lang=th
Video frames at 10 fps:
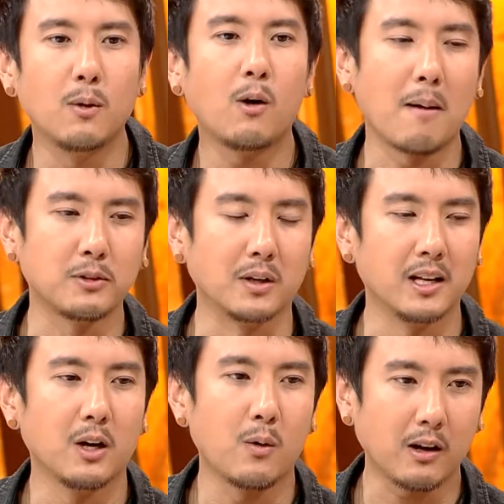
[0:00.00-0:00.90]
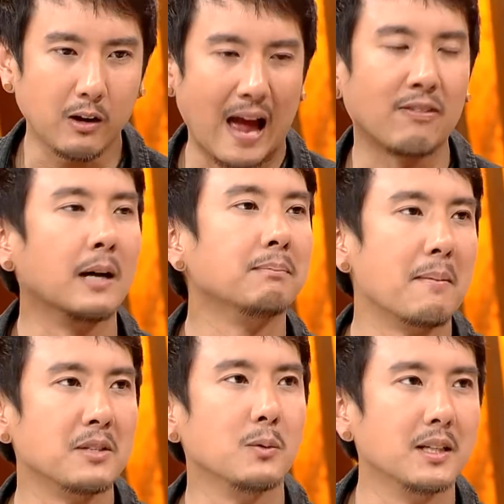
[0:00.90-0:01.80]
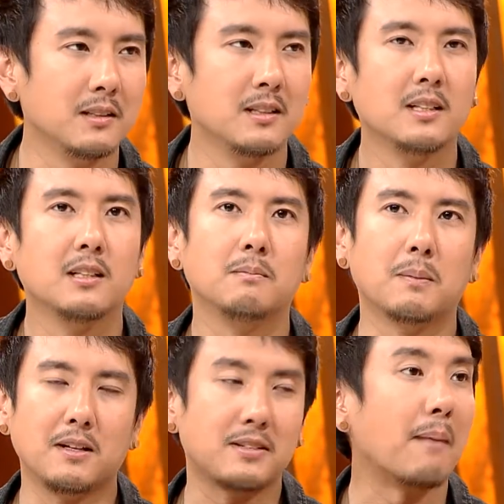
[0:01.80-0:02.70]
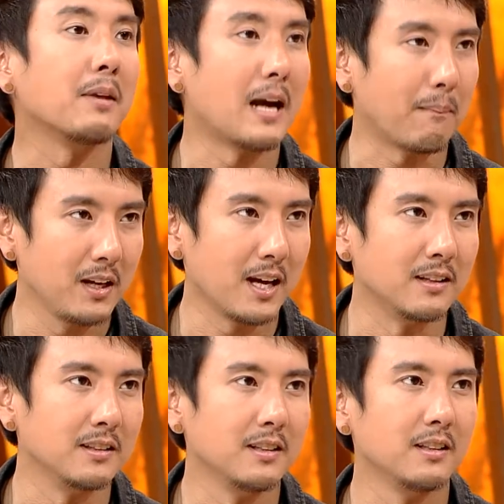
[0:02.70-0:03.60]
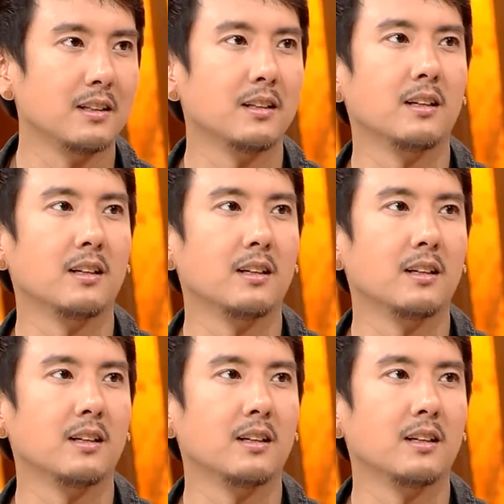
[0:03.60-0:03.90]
ยกว่าความสุขเลยเรียกว่า การเติมเต็มชีวิตมันมี 3 ระดับด้วยกันครับ